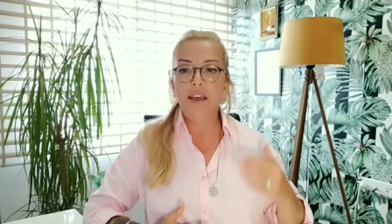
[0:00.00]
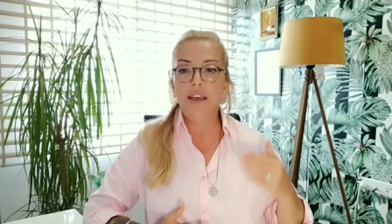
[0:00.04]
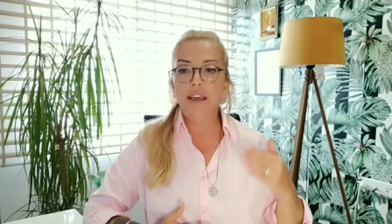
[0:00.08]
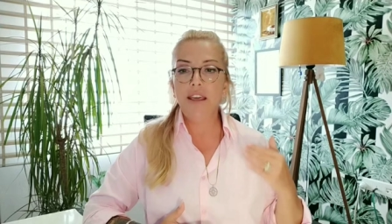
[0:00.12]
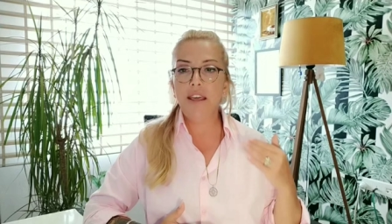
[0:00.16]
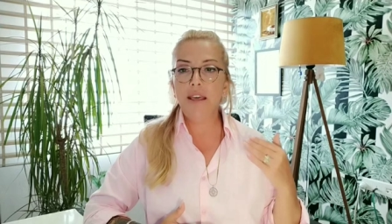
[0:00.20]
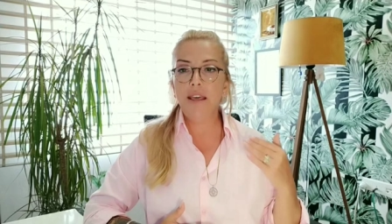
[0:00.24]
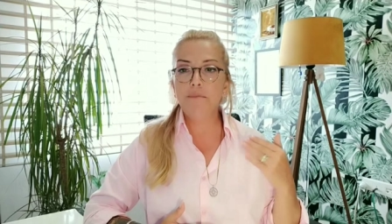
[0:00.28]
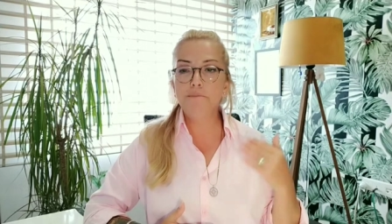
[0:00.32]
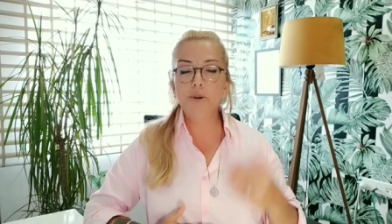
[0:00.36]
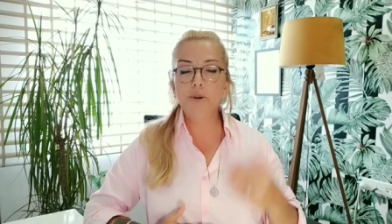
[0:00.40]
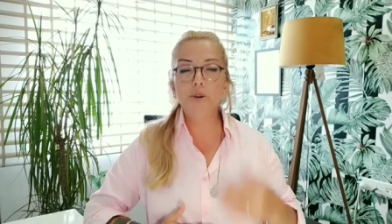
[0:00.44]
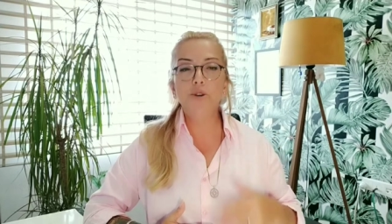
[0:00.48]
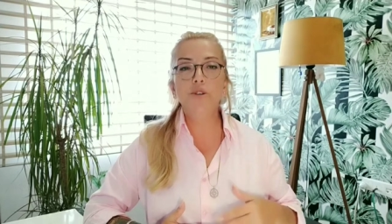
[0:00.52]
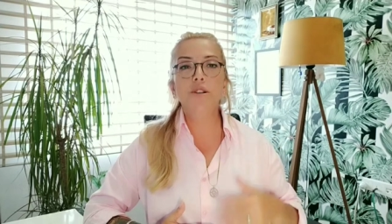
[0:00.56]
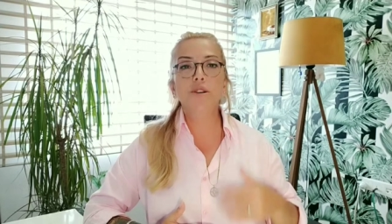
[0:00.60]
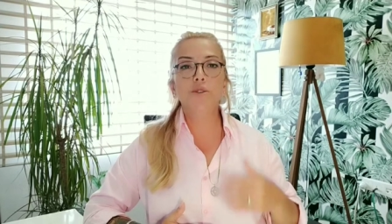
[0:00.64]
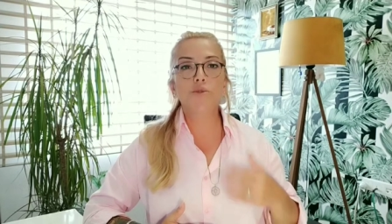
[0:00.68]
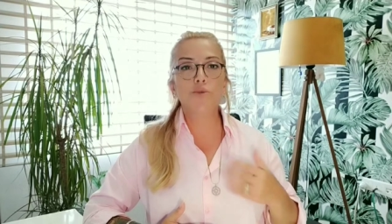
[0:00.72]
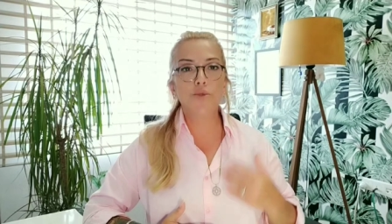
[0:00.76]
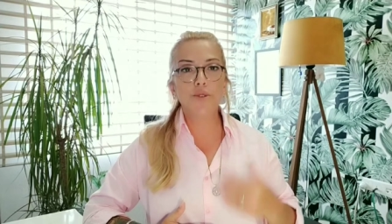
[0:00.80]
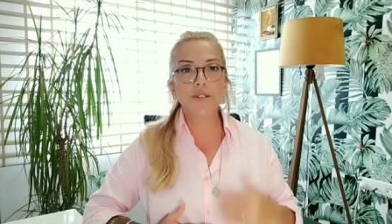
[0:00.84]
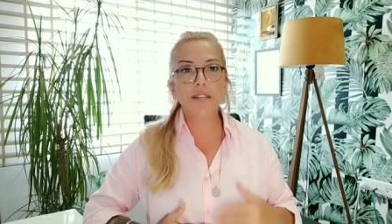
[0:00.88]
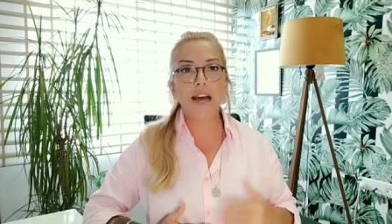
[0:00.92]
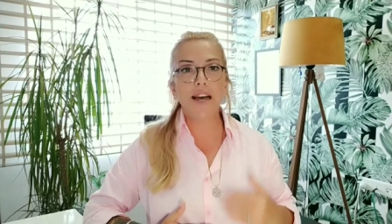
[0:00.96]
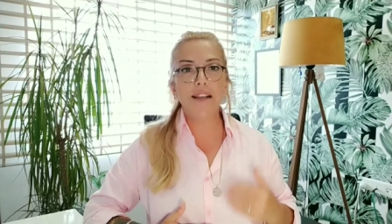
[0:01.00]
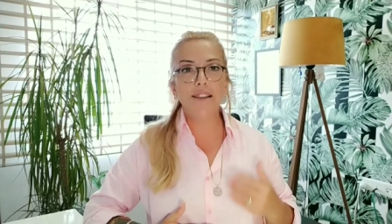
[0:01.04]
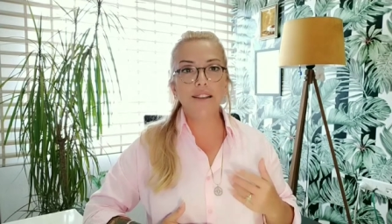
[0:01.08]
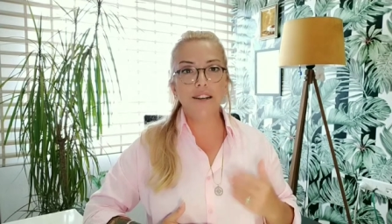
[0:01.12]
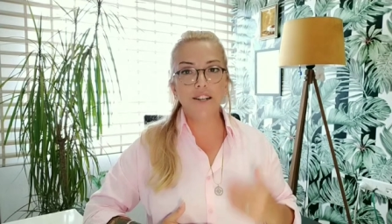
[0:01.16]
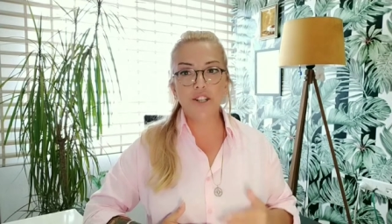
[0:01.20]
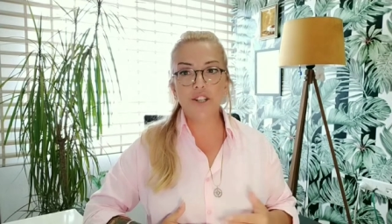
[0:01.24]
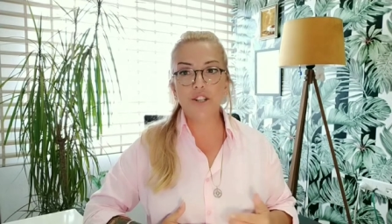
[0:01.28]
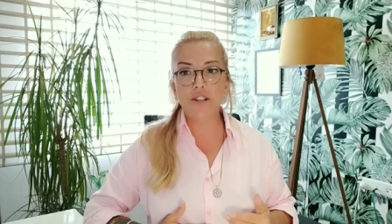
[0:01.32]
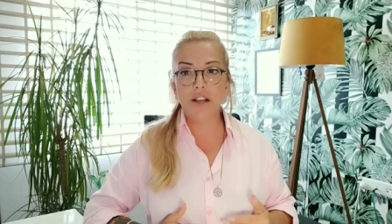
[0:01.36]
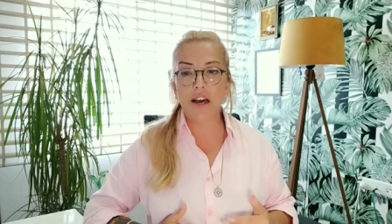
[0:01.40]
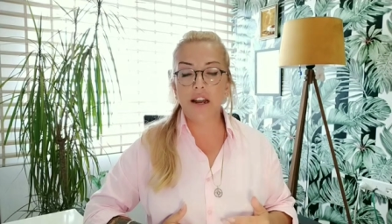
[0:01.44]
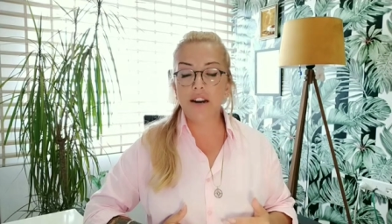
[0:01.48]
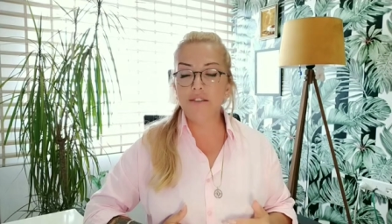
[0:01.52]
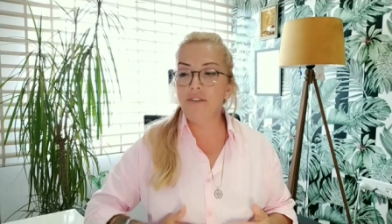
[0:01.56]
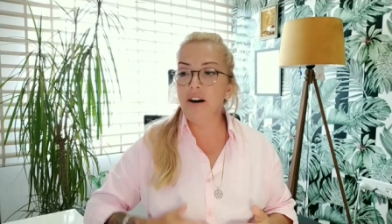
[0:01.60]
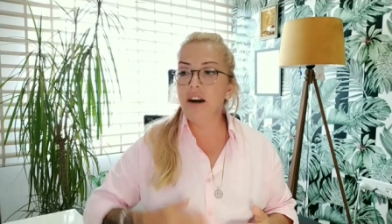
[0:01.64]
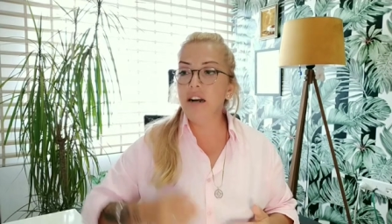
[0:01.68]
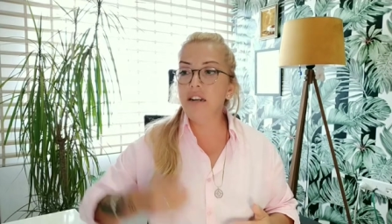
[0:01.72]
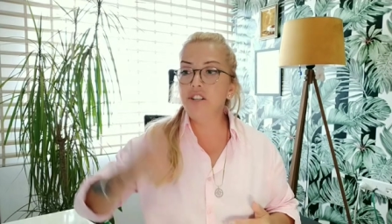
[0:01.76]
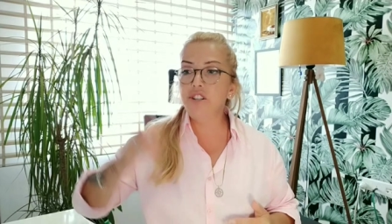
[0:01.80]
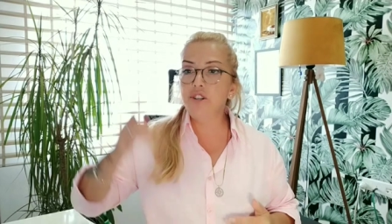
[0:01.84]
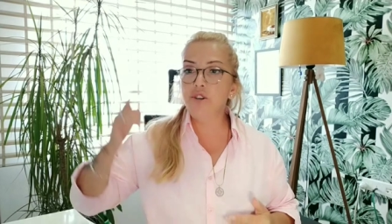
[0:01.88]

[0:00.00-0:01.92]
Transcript: e, böyle güzel açılar var.